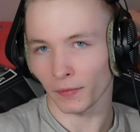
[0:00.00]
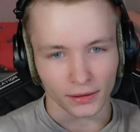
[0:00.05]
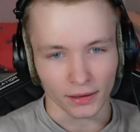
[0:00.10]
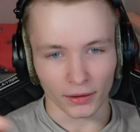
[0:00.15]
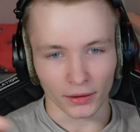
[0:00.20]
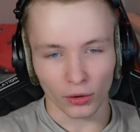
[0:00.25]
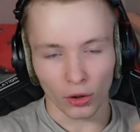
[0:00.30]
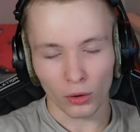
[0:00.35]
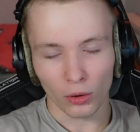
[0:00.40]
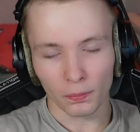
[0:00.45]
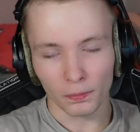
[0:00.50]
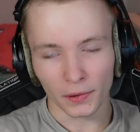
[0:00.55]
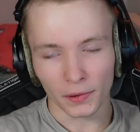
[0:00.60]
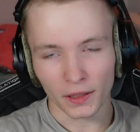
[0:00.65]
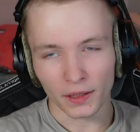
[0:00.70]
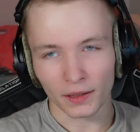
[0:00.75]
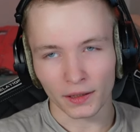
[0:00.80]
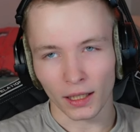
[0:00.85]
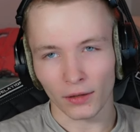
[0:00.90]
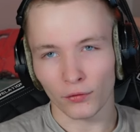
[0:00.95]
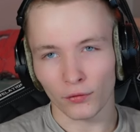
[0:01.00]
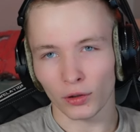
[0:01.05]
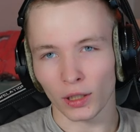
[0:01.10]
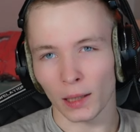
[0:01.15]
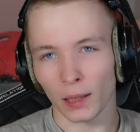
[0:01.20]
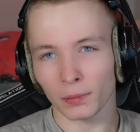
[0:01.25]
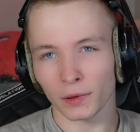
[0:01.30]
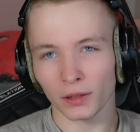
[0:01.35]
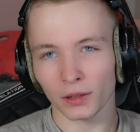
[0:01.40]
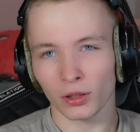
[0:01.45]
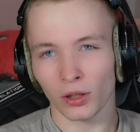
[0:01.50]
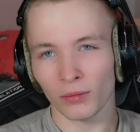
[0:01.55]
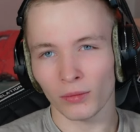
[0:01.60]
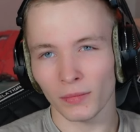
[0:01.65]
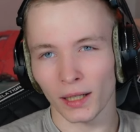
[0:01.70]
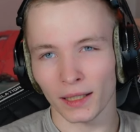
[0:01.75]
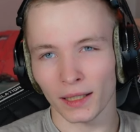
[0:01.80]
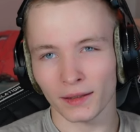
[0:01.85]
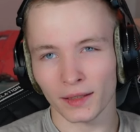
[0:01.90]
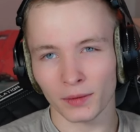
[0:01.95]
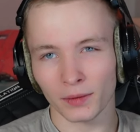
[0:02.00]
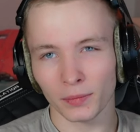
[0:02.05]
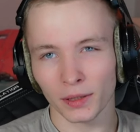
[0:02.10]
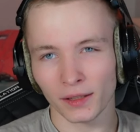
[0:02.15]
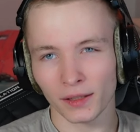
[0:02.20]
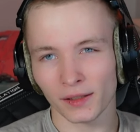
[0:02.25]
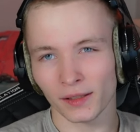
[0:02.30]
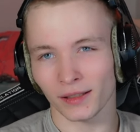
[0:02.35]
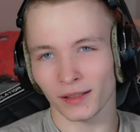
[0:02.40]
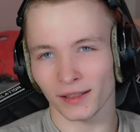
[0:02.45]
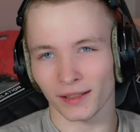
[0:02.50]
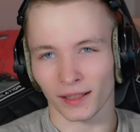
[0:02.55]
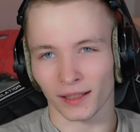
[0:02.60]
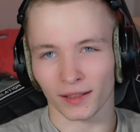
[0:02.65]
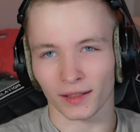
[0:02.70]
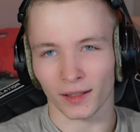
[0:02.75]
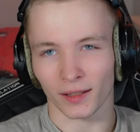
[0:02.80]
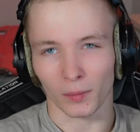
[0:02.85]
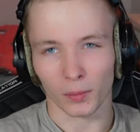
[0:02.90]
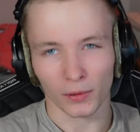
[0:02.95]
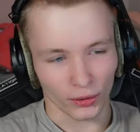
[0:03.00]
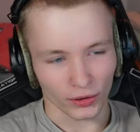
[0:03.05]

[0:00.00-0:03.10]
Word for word: Jedoch bin ich davon abgekommen, als ich mir ein Ziel gesetzt habe.